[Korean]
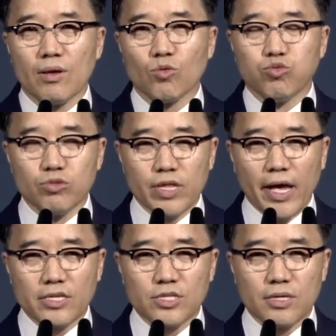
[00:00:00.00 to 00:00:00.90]

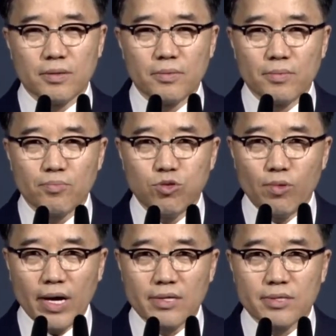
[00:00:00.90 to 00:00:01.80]
군대에서
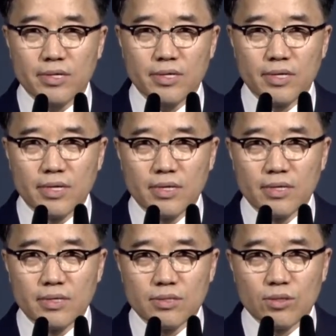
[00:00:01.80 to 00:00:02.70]
필요한 것들을
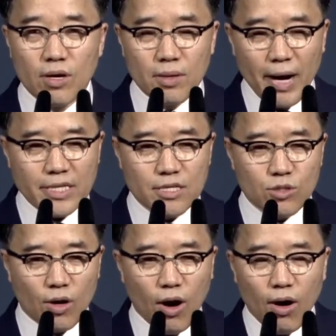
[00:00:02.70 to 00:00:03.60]
더 많이
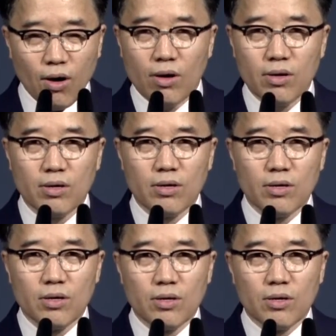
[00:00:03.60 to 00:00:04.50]
더
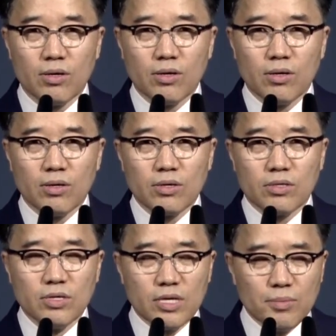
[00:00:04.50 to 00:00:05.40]

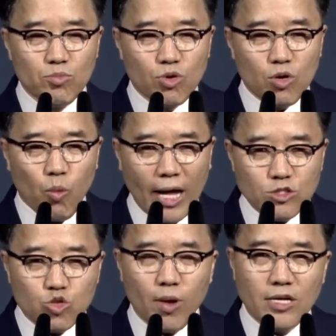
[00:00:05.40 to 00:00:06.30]
그 임무를
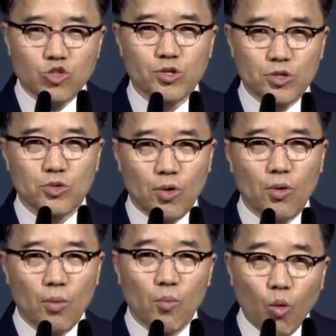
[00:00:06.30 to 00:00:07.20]
완수할 수
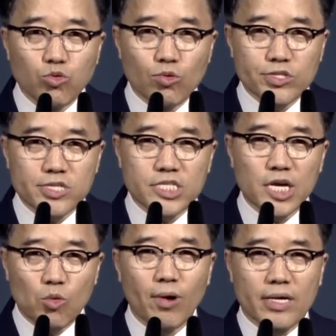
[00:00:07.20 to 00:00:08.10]
있도록 모든 것을
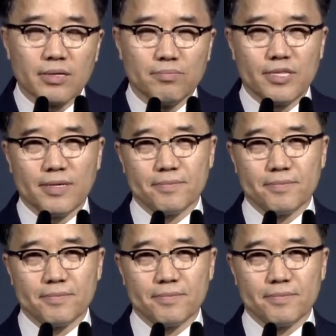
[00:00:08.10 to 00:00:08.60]
제공하는 겁니다.